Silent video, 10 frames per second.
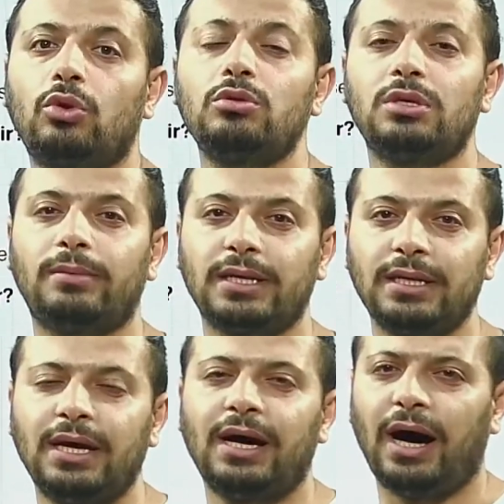O zaman
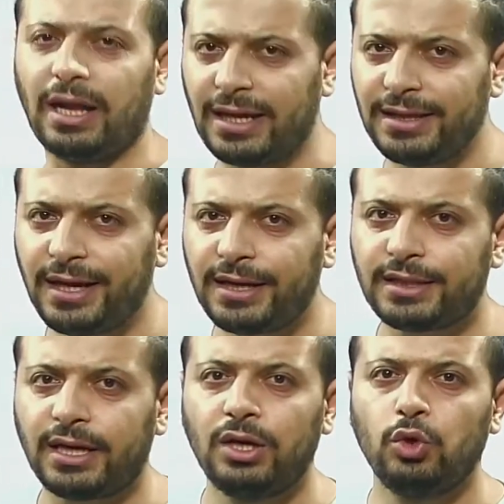alanlar
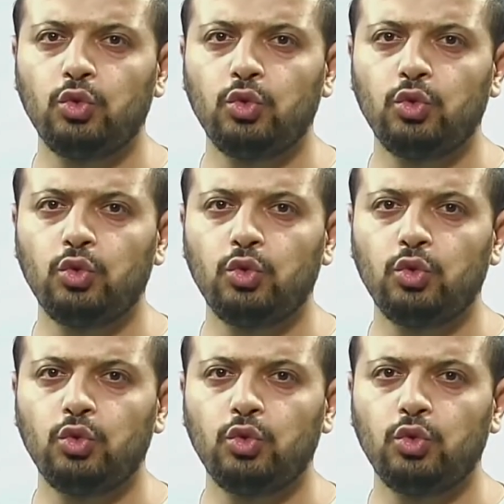da